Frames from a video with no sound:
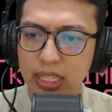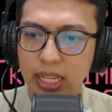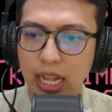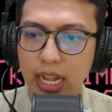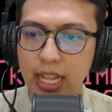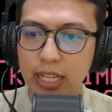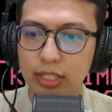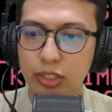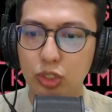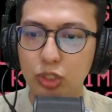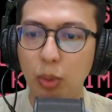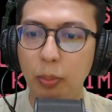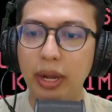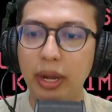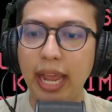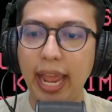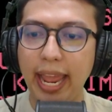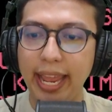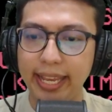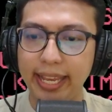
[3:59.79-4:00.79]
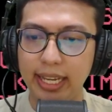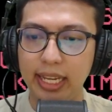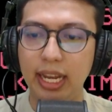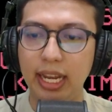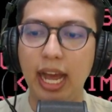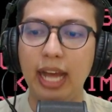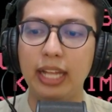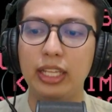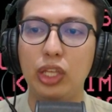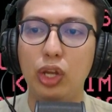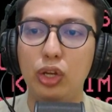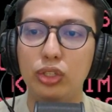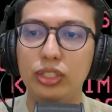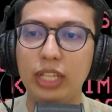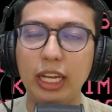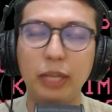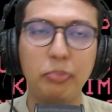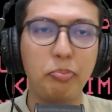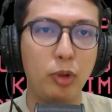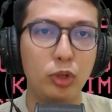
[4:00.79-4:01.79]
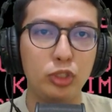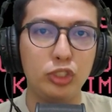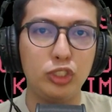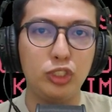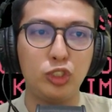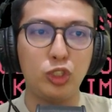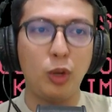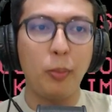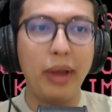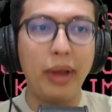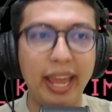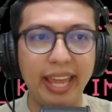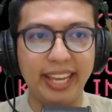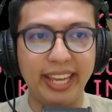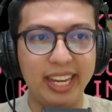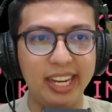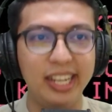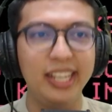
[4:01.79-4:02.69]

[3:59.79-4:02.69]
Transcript: ada stomach ache atau sakit perut stomach ache.